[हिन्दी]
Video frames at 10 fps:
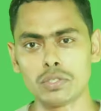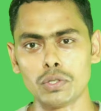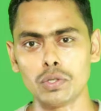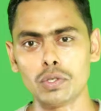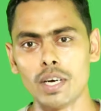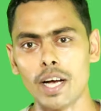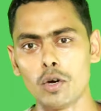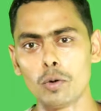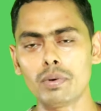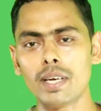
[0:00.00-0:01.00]
सो
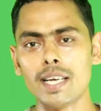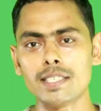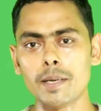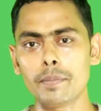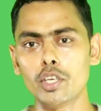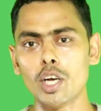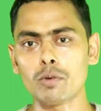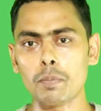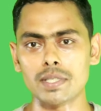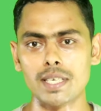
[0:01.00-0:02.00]
आई होप यू गाइज की वीडियो
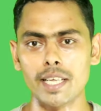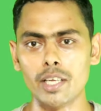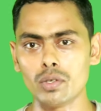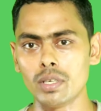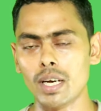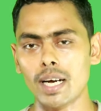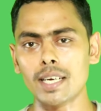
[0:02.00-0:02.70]
आपको पसंद आई होगी